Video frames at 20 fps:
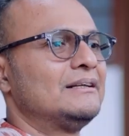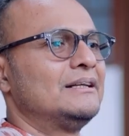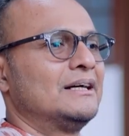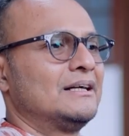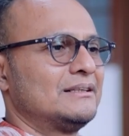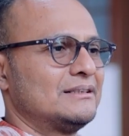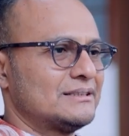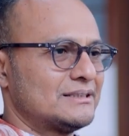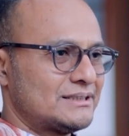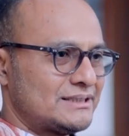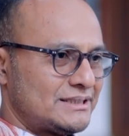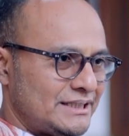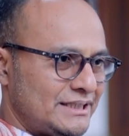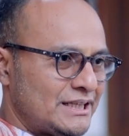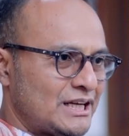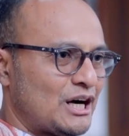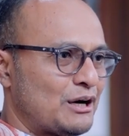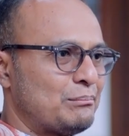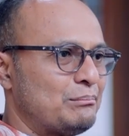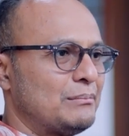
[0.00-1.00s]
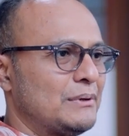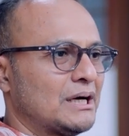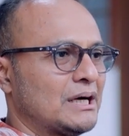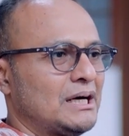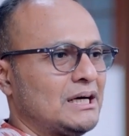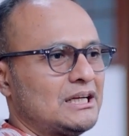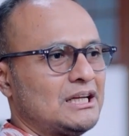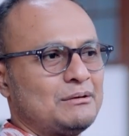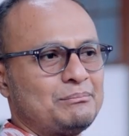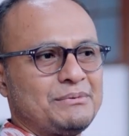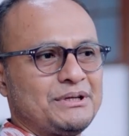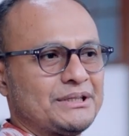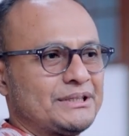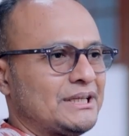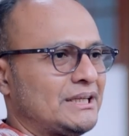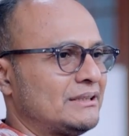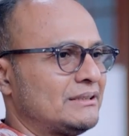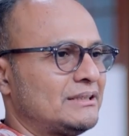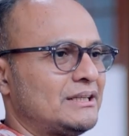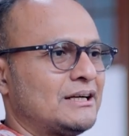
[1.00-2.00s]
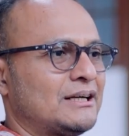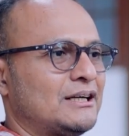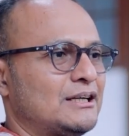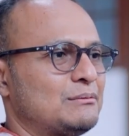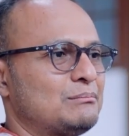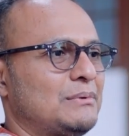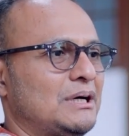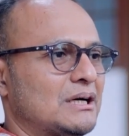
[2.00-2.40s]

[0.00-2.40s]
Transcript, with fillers: dan siap menghadapi tantangan